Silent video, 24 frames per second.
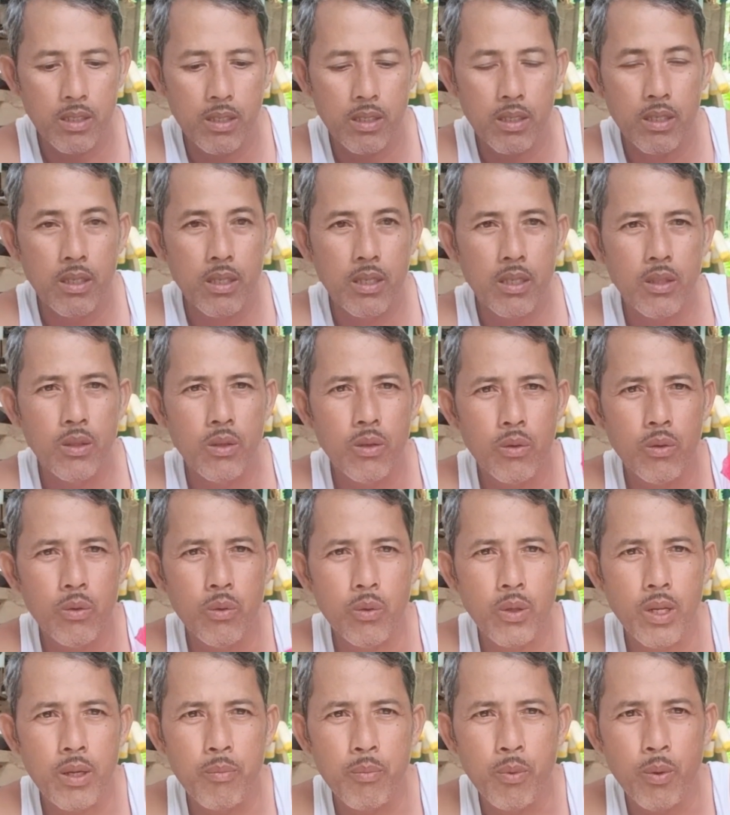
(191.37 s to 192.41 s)
ito
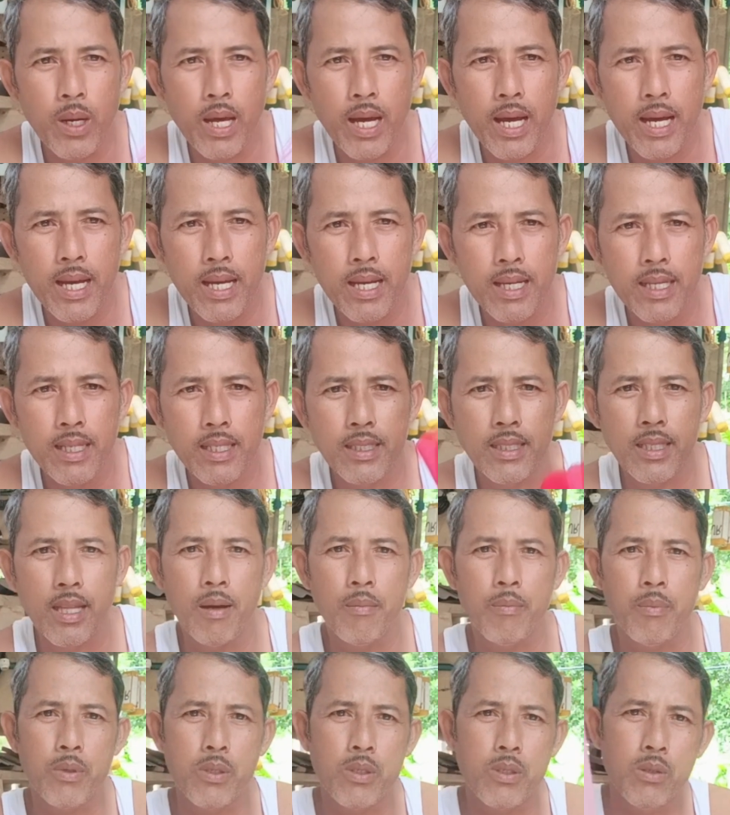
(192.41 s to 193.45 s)
kulay pula.
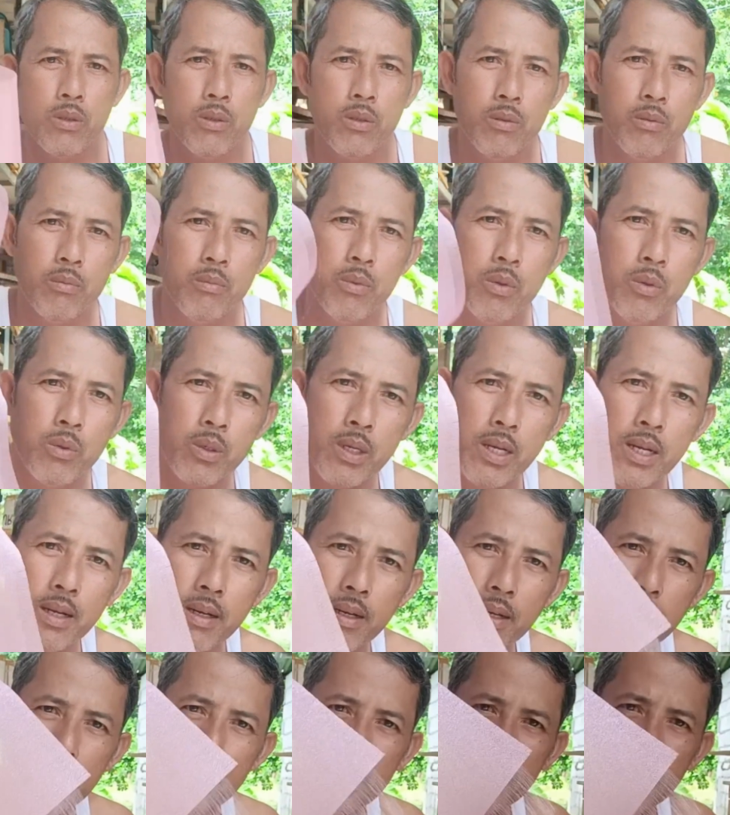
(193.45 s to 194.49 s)
Tapos yung murang
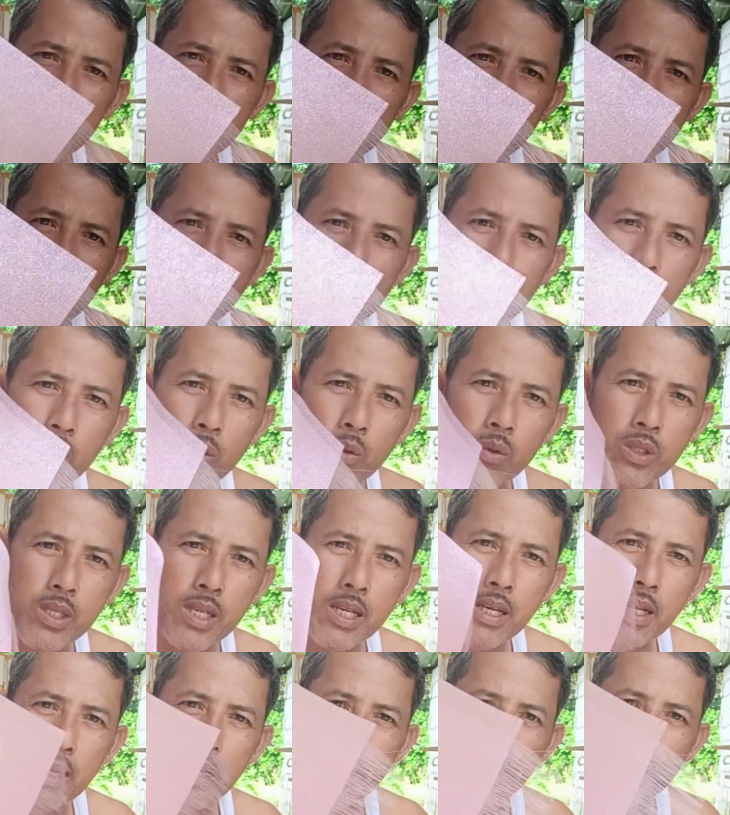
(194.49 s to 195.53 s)
rosa,
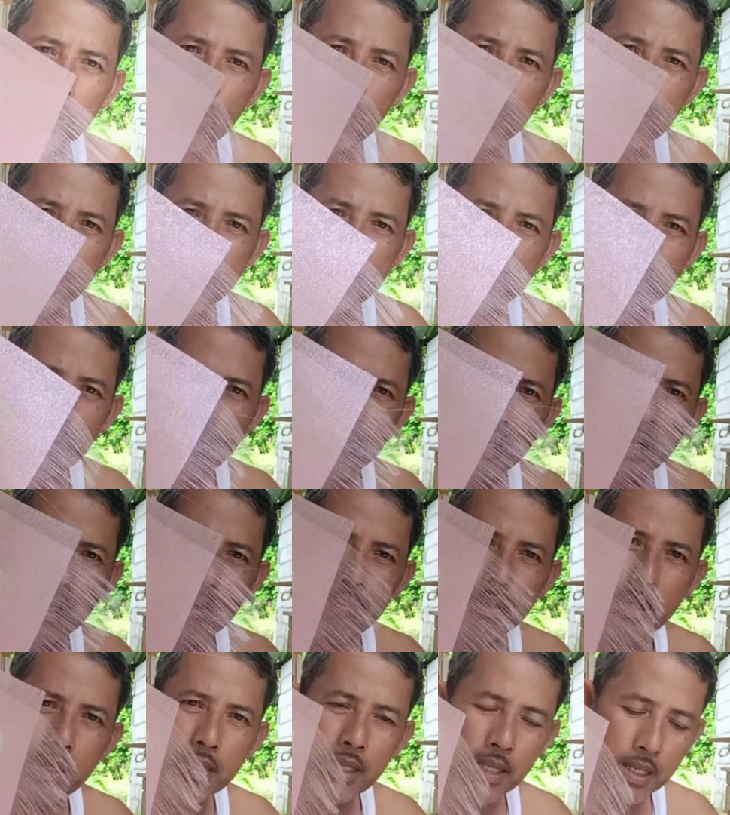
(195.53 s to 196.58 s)
uh, rosas ito mga
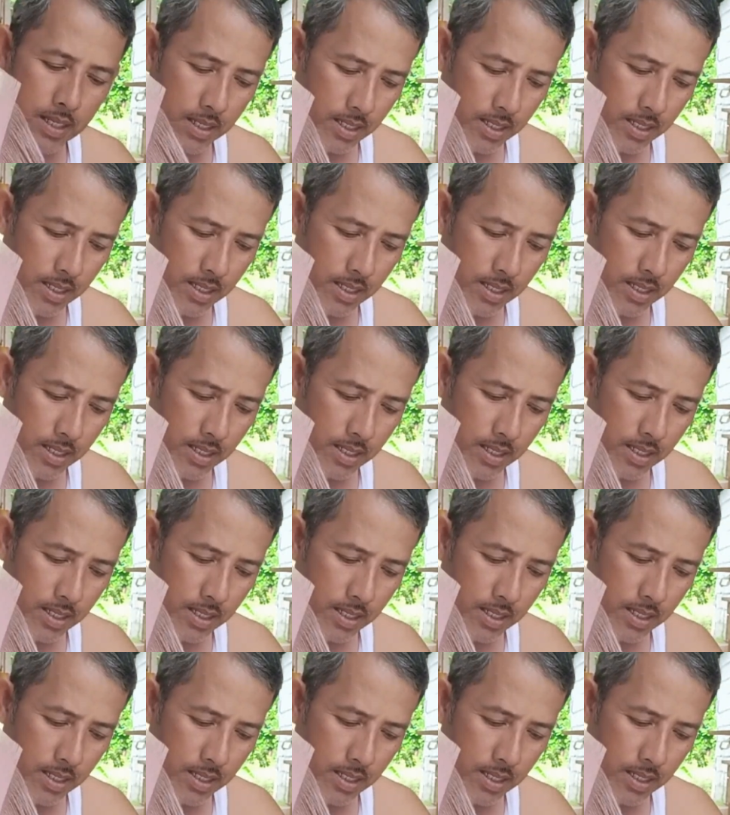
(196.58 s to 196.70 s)
ka-brother.